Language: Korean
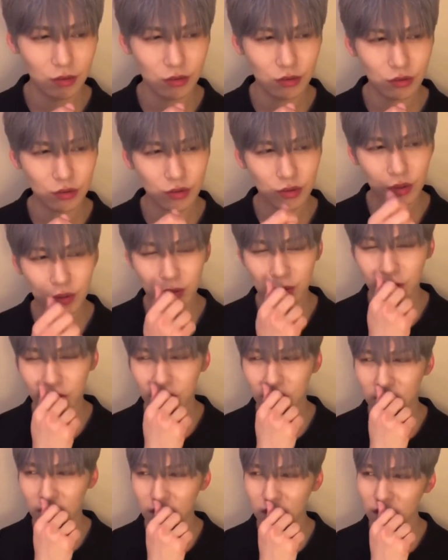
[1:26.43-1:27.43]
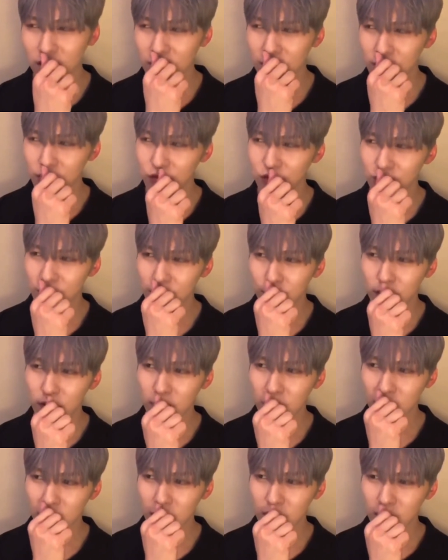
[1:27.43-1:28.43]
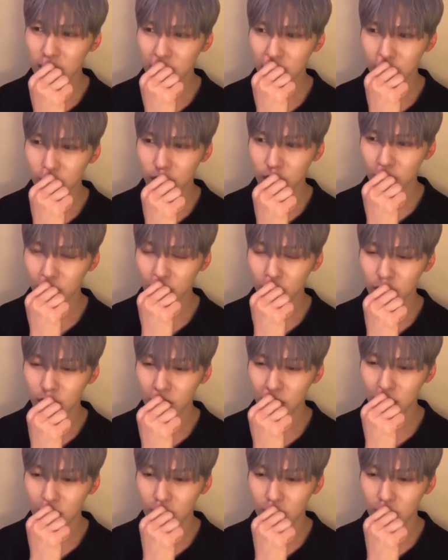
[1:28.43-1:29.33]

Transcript: 눈썹을 봤다 그랬나 눈을 봤다 그랬나 뭐